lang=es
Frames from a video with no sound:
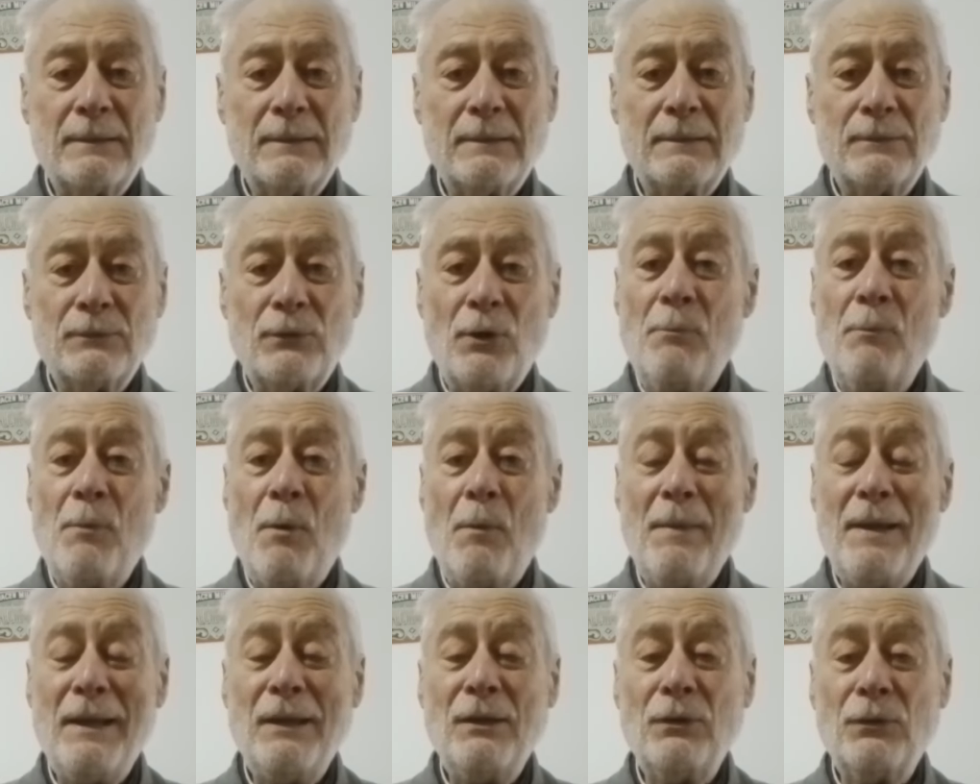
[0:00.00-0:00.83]
dos
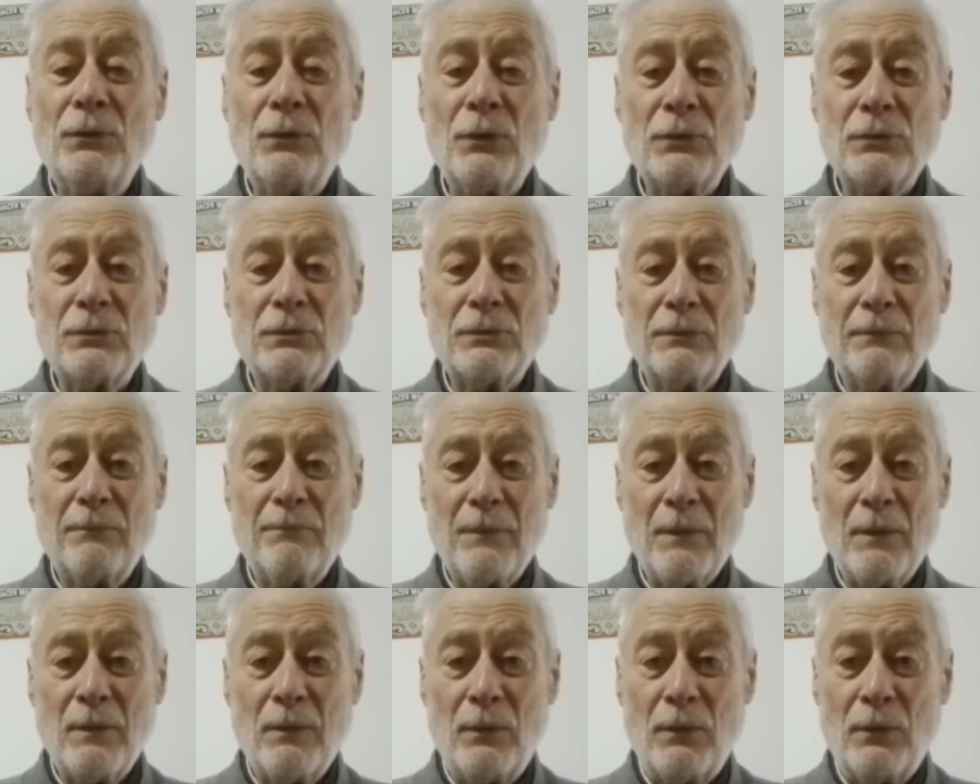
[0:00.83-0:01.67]
momentos
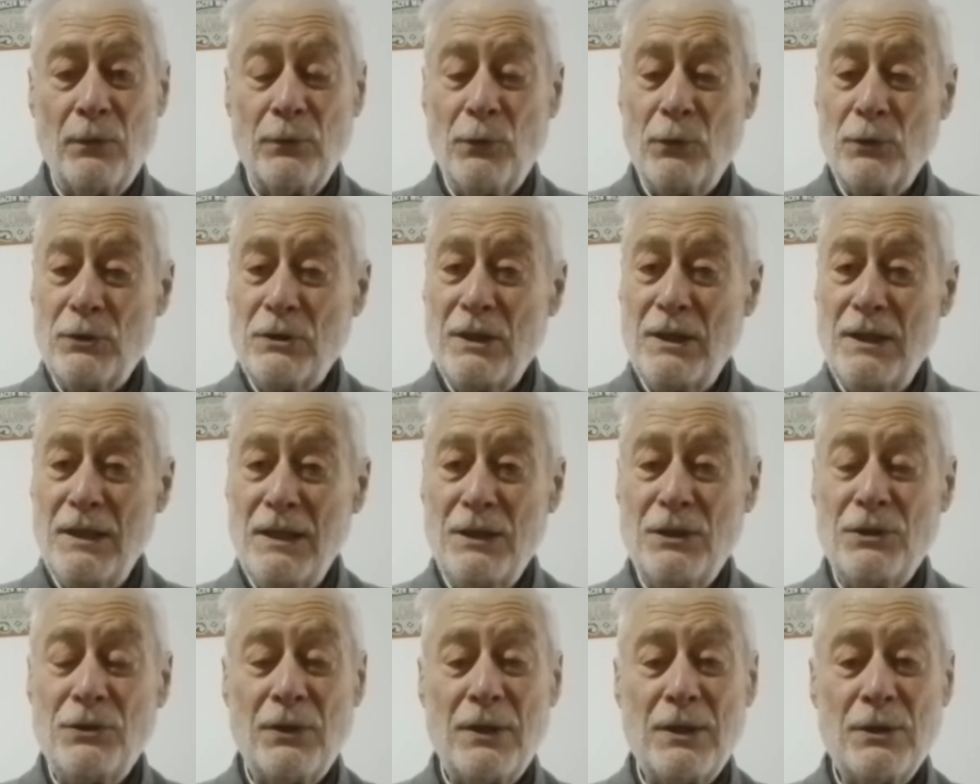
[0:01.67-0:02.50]
o dos
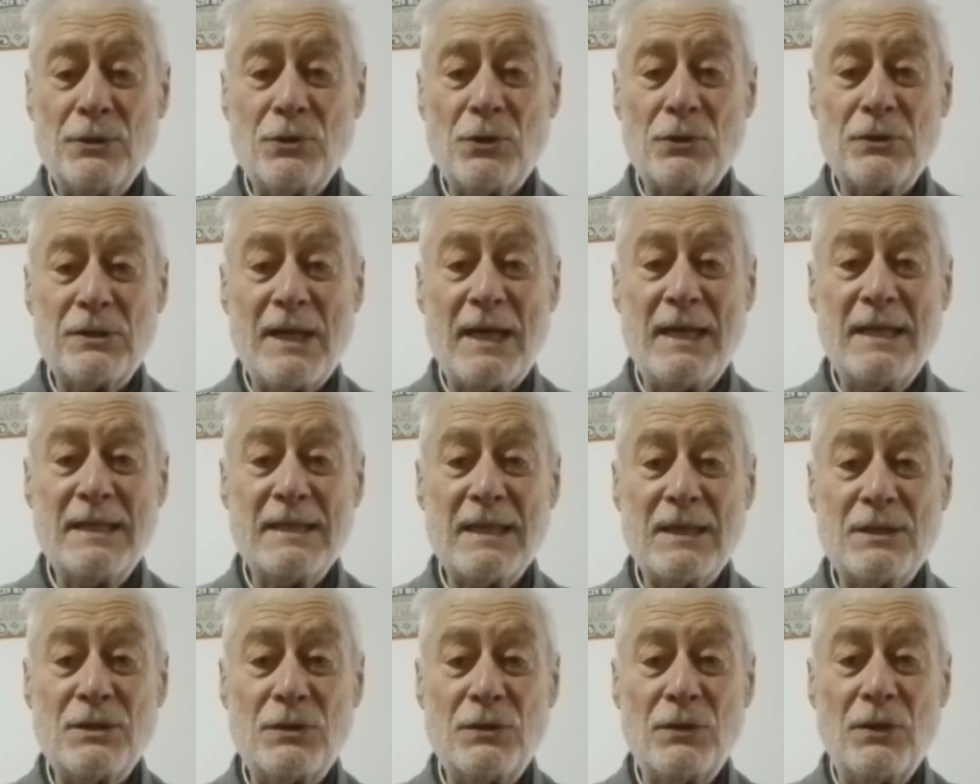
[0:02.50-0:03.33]
inicios de
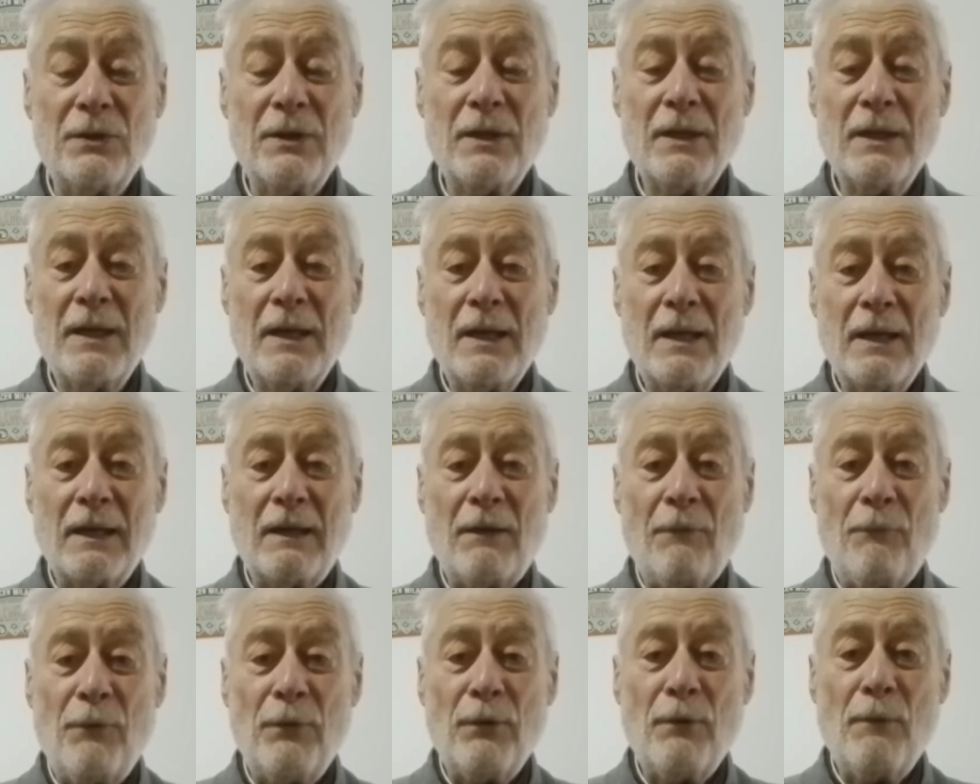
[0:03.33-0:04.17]
socialización que
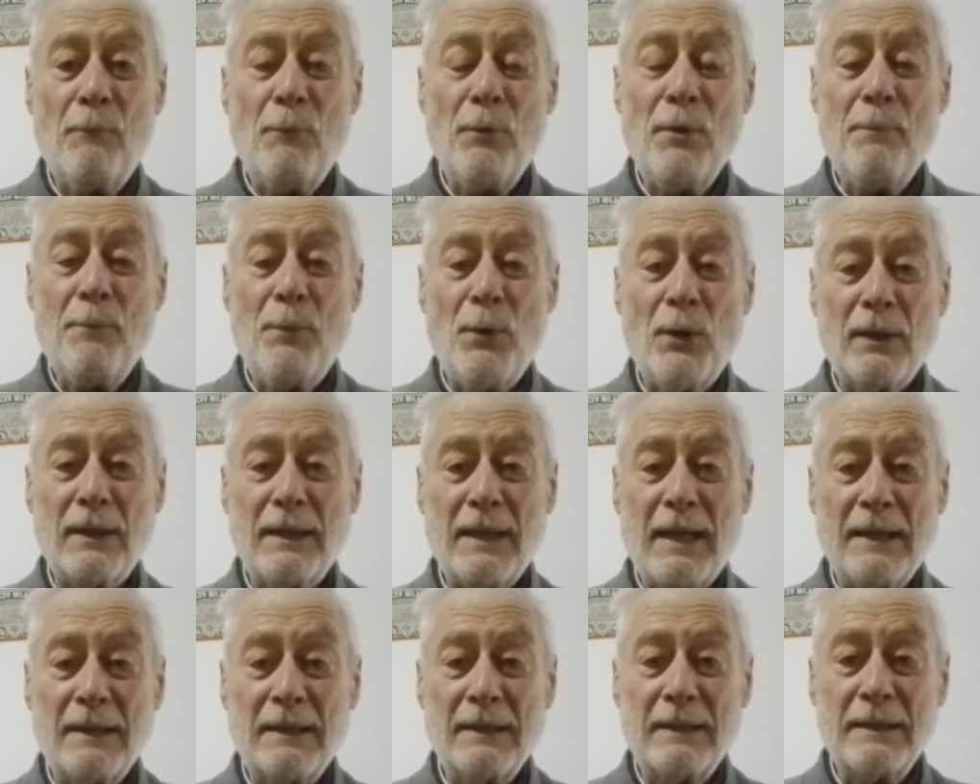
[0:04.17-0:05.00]
fueron muy
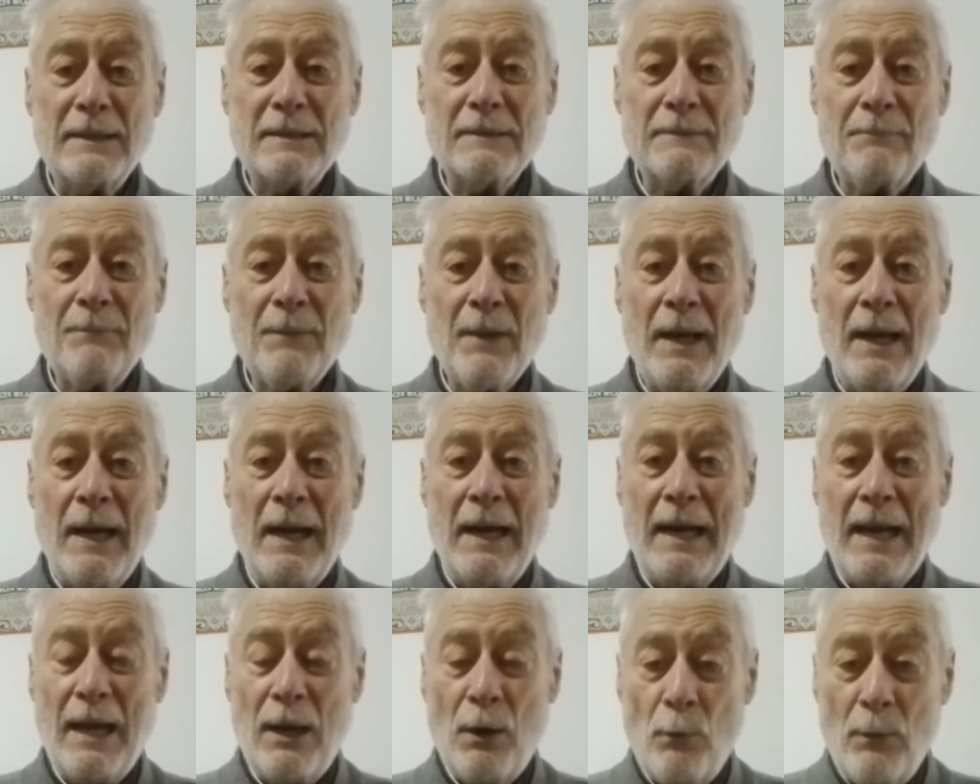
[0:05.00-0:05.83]
importantes.
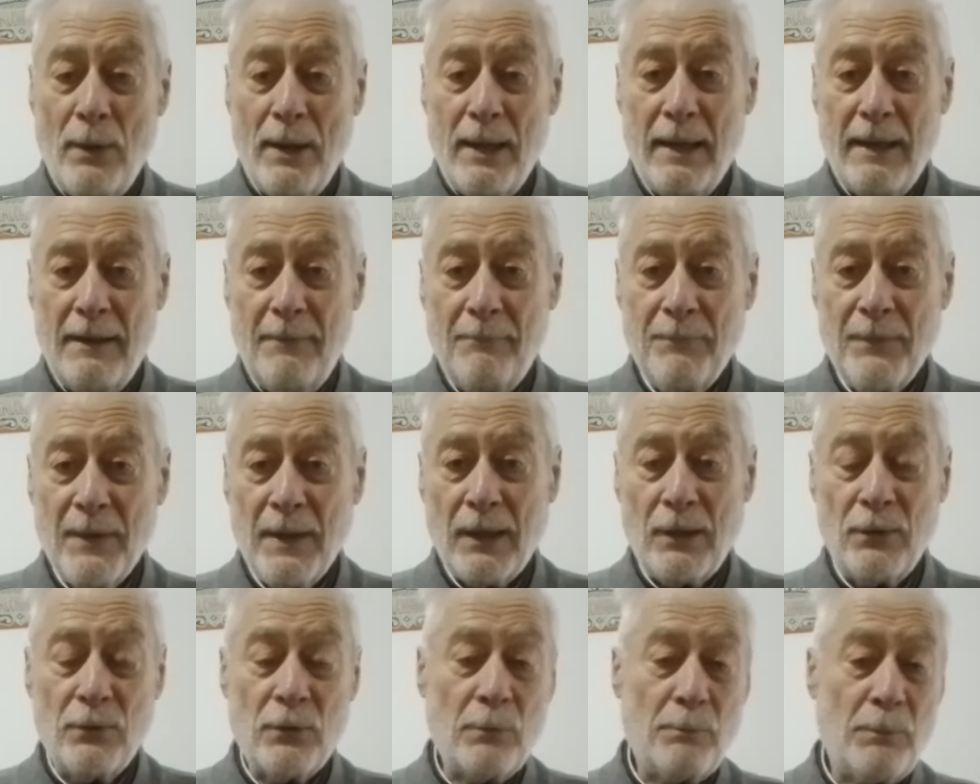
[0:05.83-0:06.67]
La escuela,
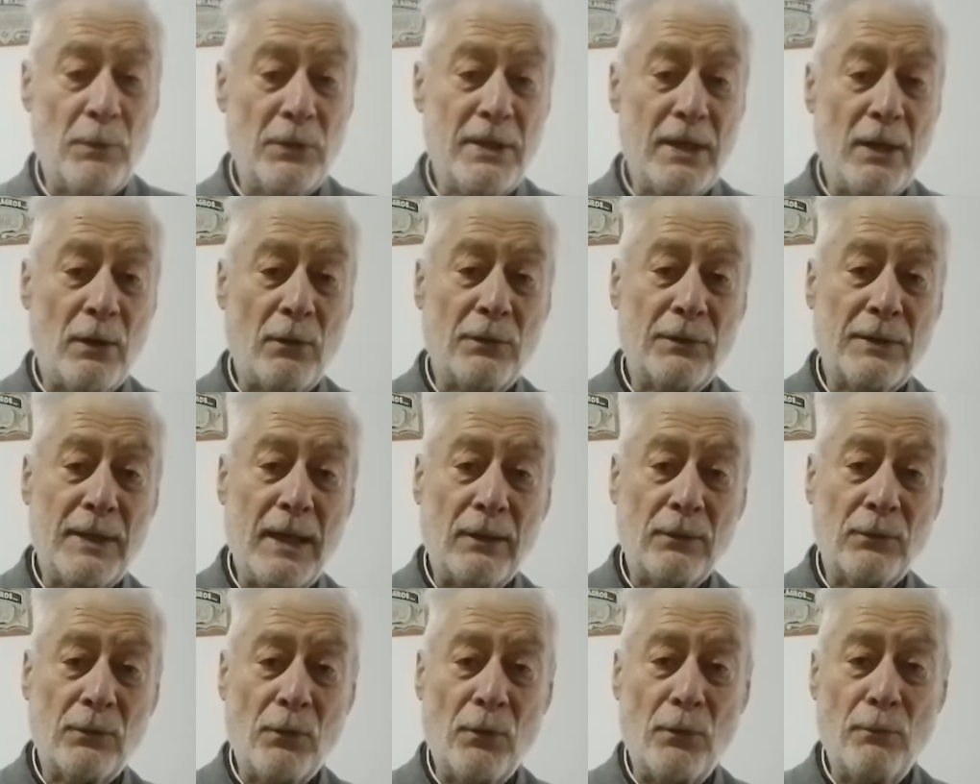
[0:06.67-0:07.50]
que nos ponía en
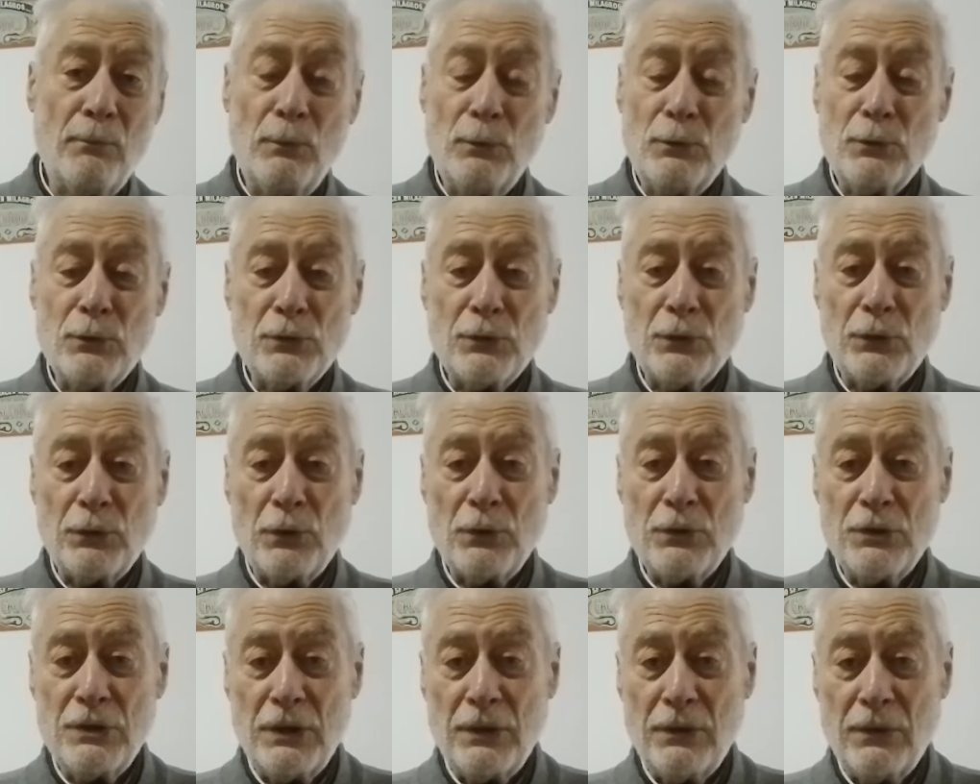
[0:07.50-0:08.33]
contacto con muchos otros
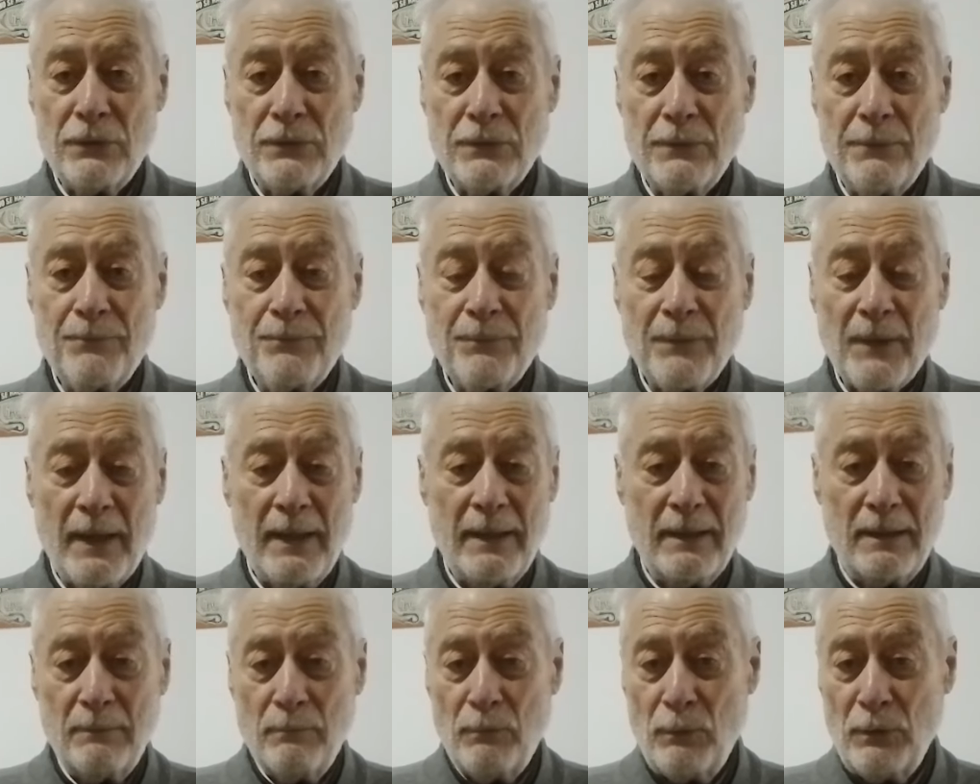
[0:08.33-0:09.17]
chicos, ¿eh?
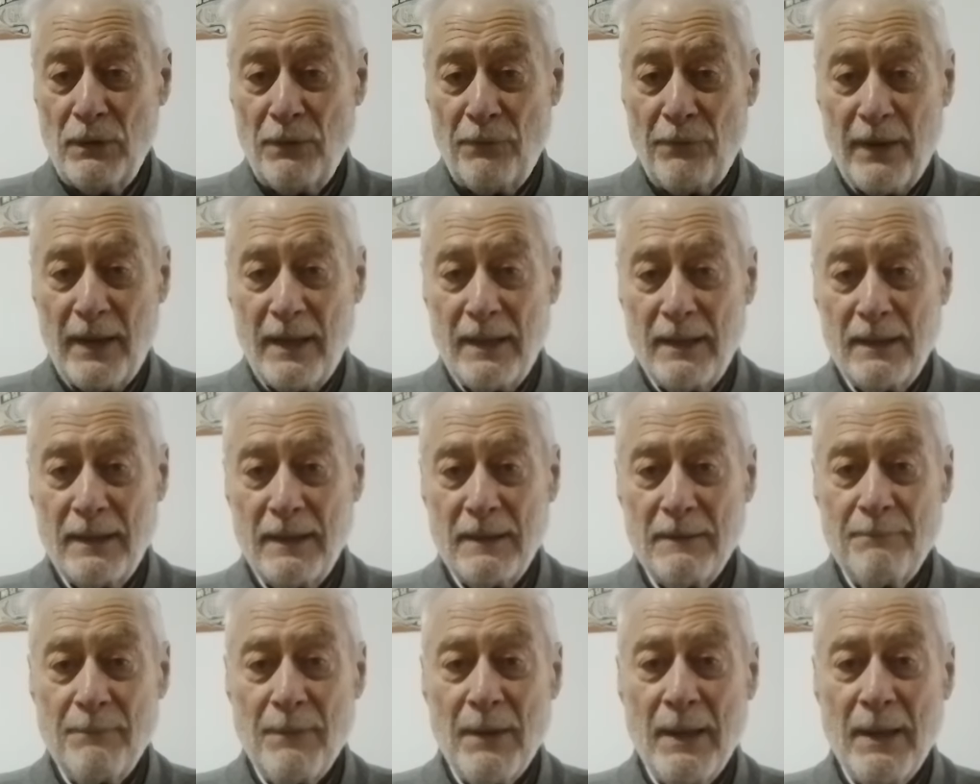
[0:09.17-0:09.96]
muy diferentes,